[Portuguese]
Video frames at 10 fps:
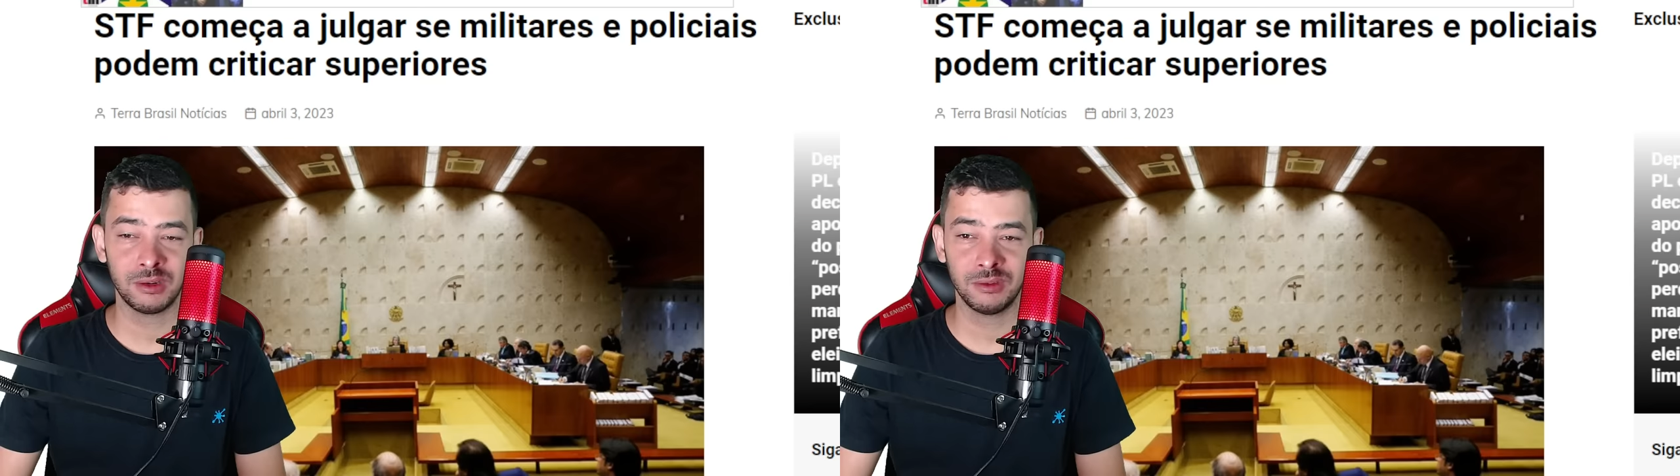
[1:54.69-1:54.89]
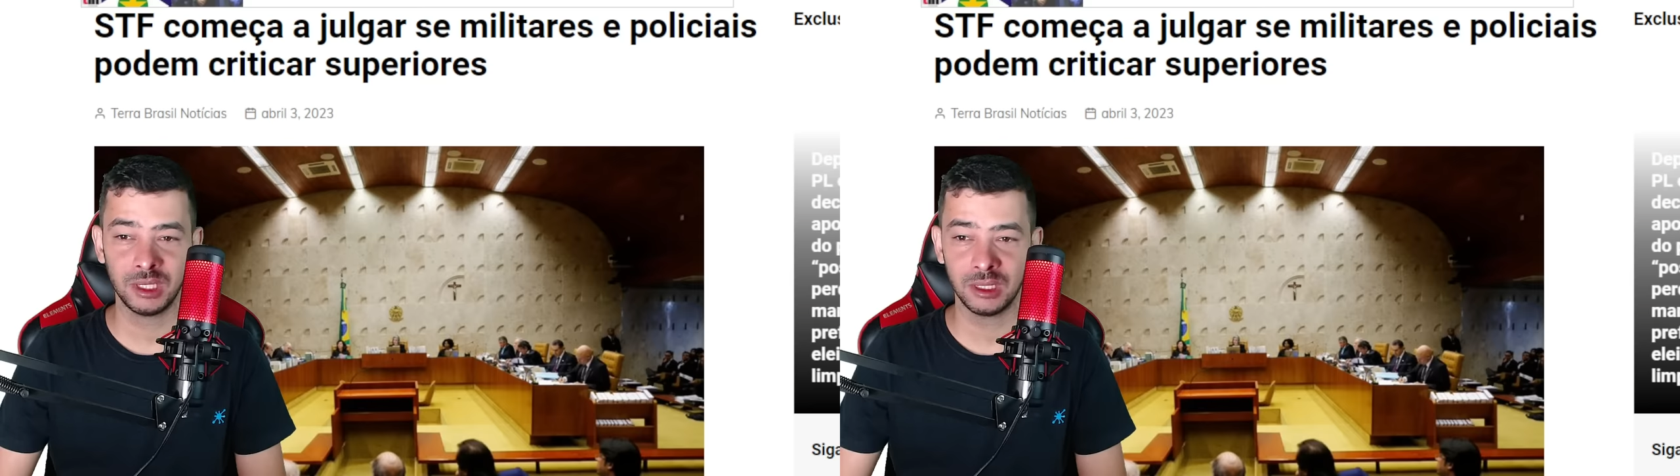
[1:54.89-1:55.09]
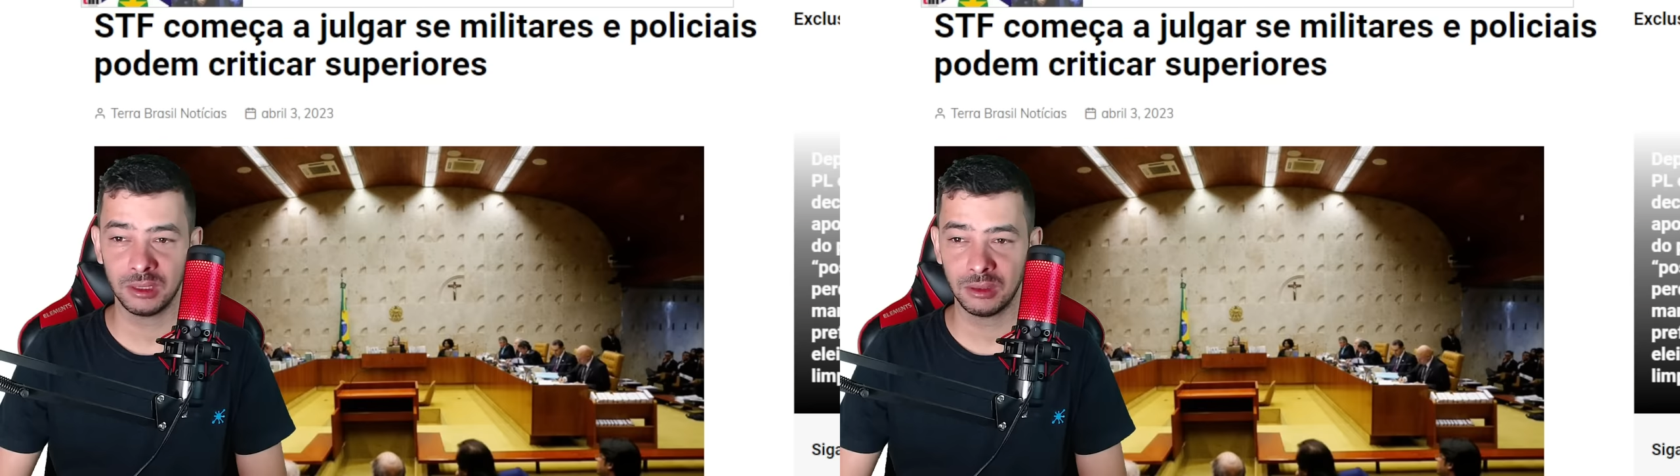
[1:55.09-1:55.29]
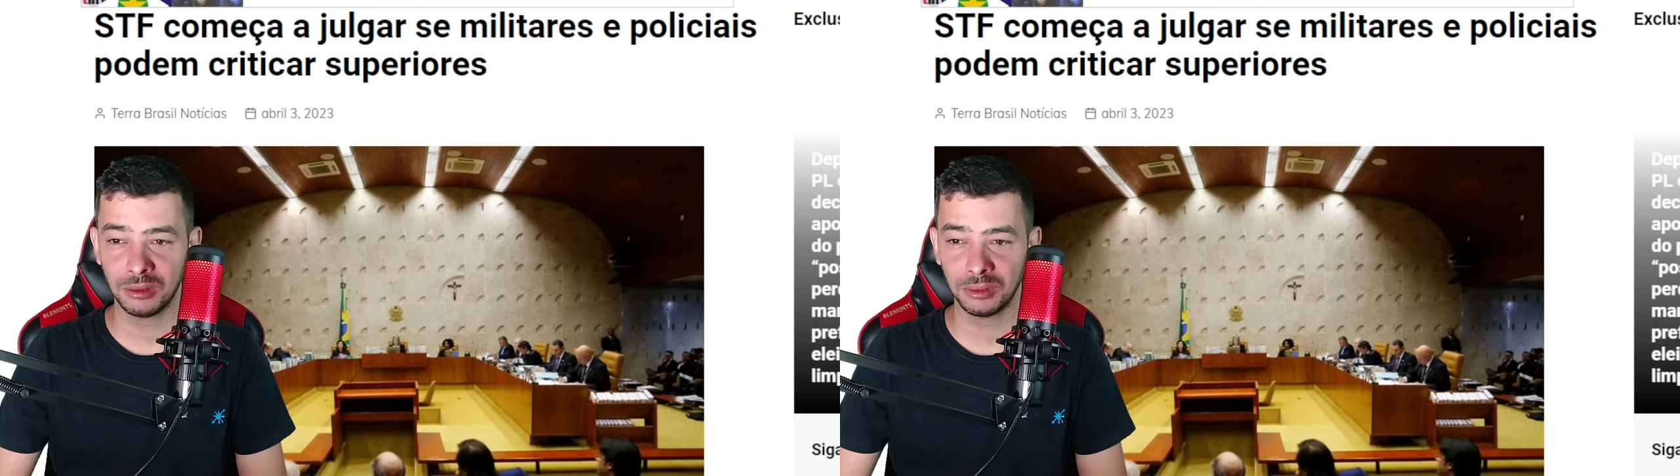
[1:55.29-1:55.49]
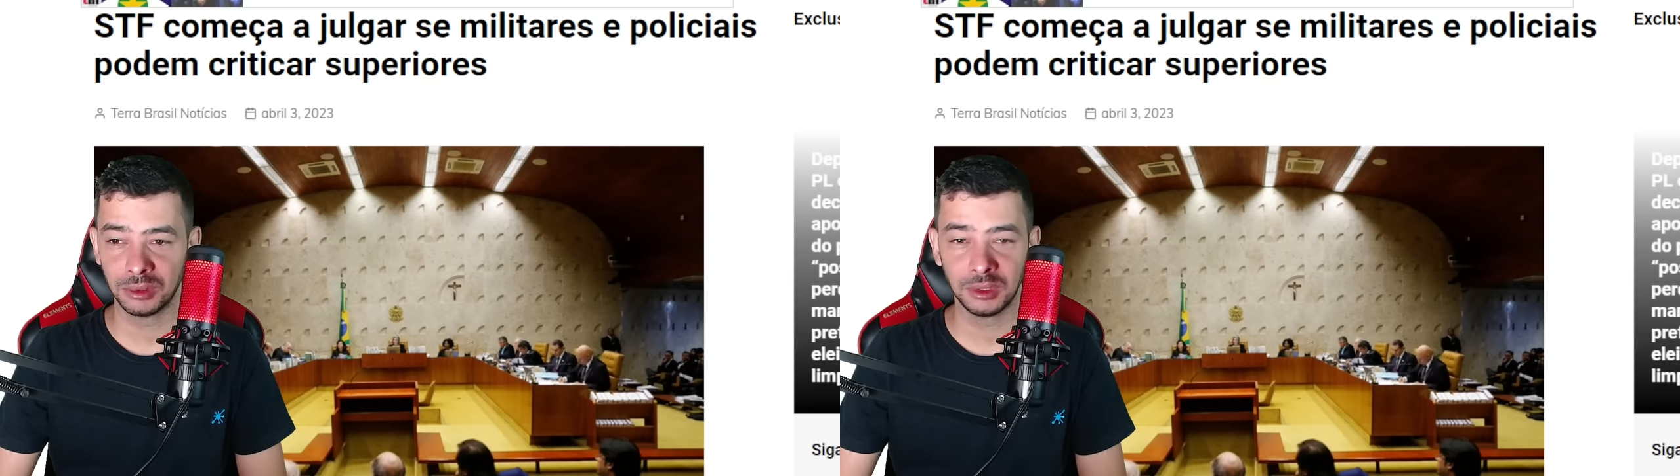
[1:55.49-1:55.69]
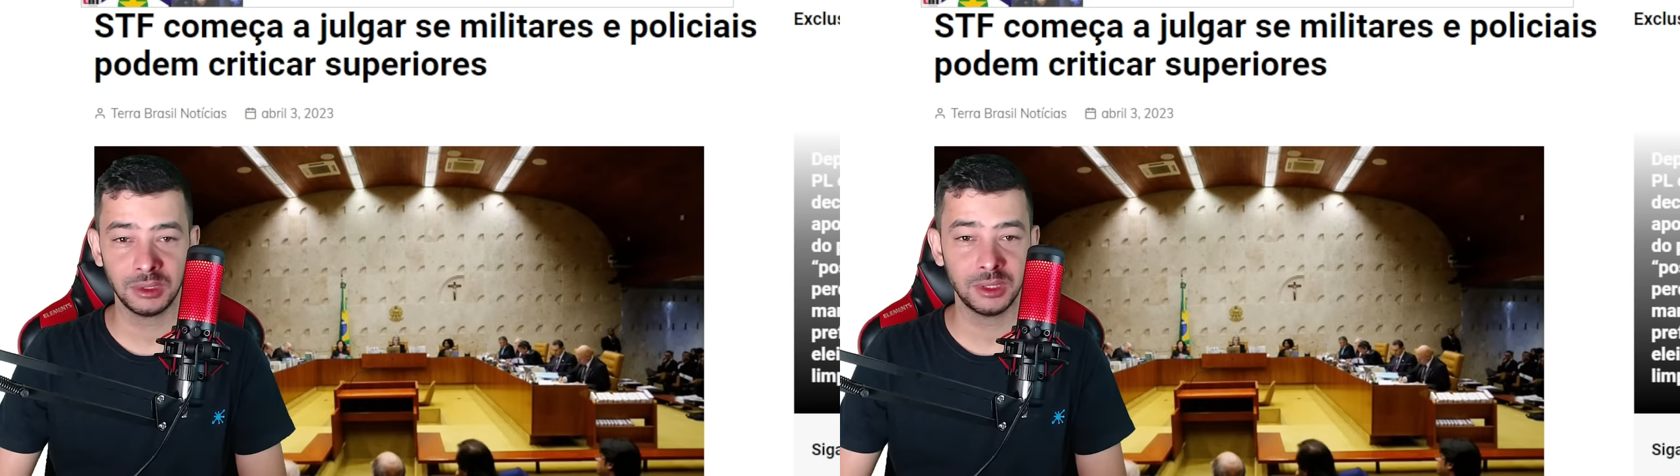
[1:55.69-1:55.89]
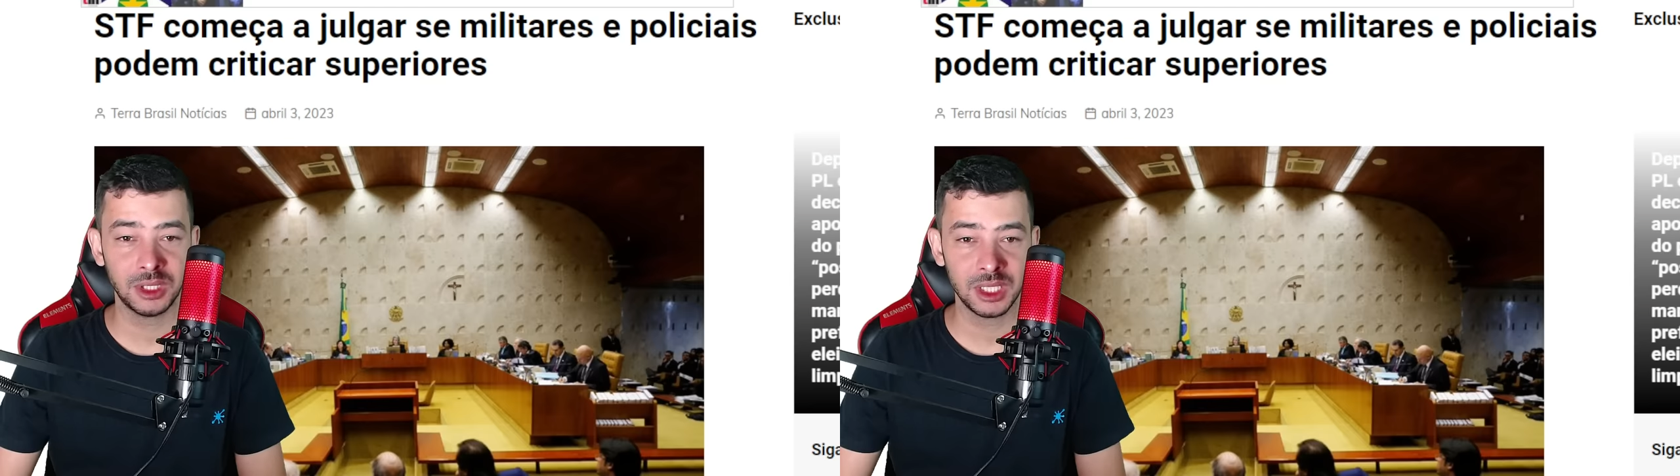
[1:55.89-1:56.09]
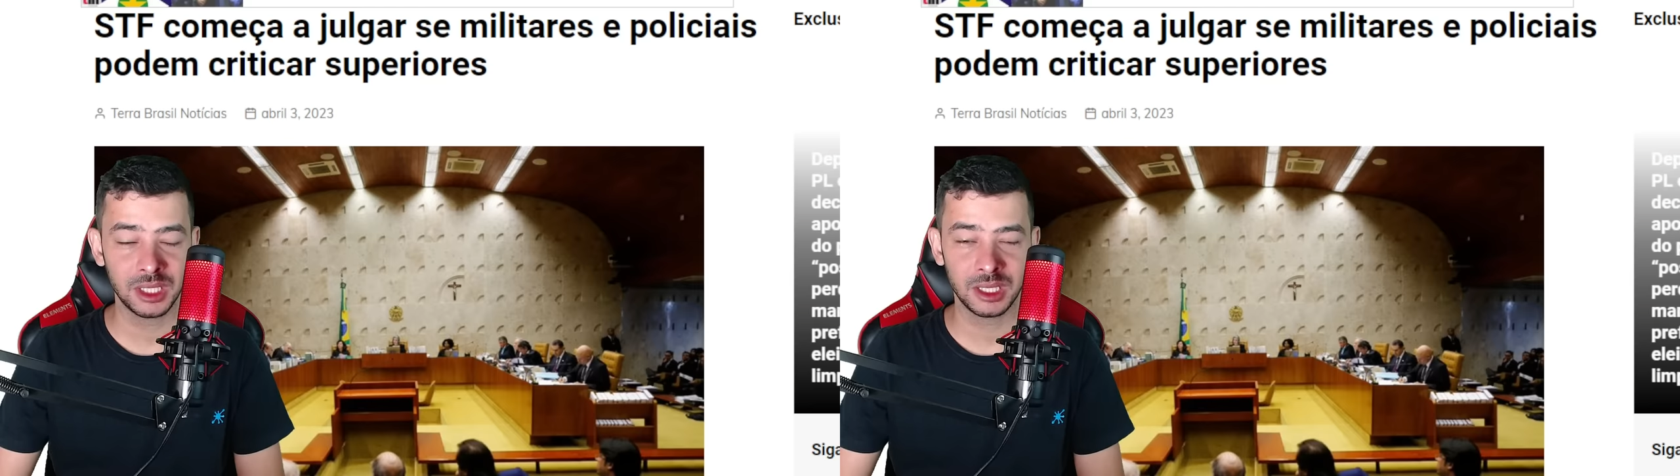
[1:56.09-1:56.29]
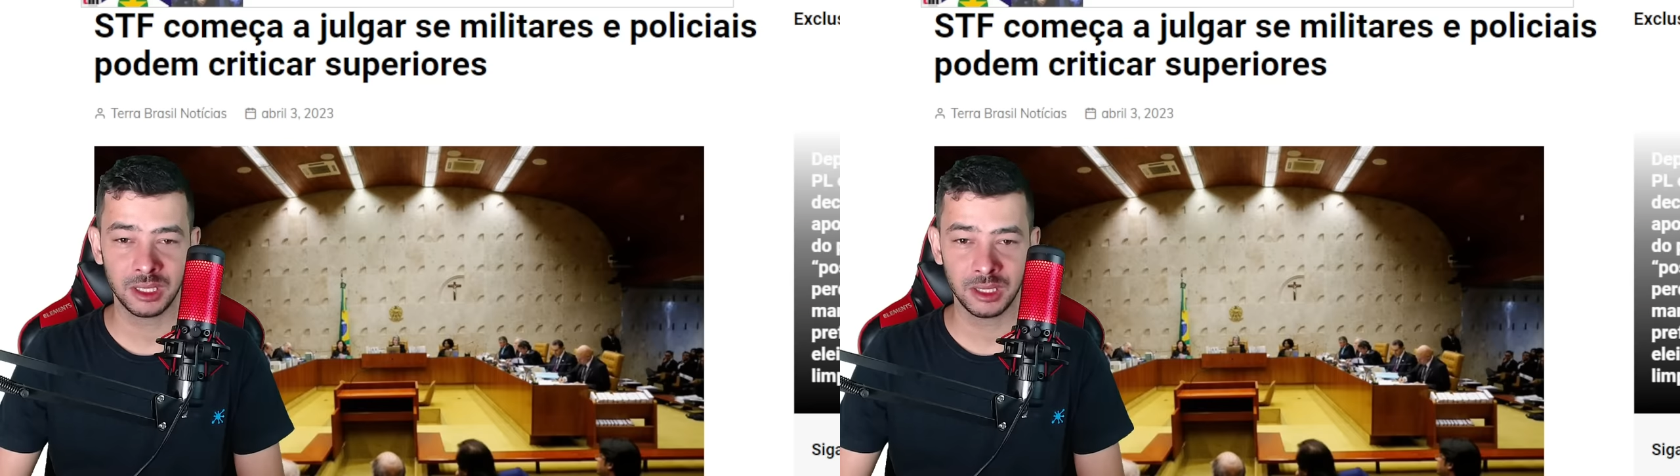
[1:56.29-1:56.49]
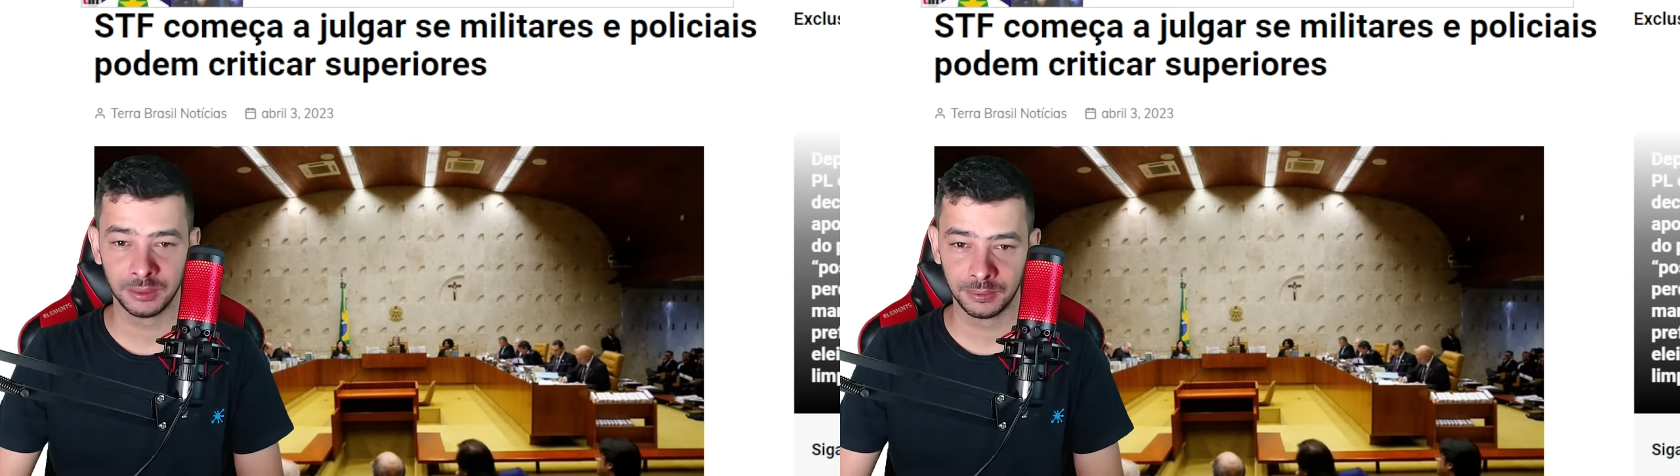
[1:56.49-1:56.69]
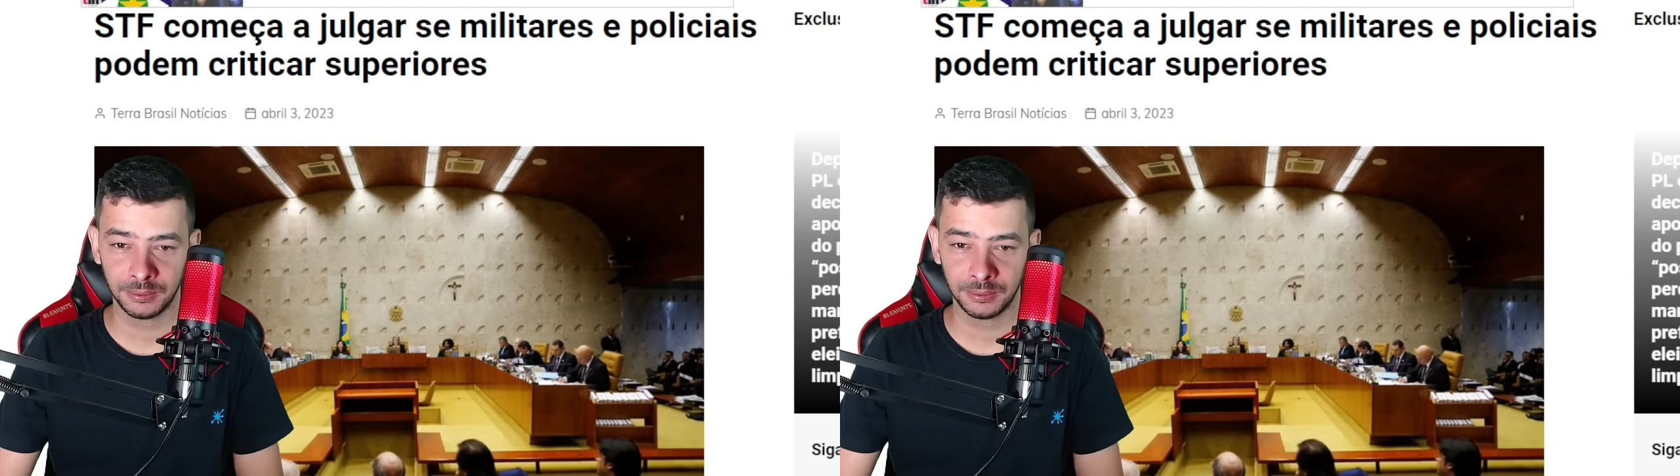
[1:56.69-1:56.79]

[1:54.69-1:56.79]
virando dita, né?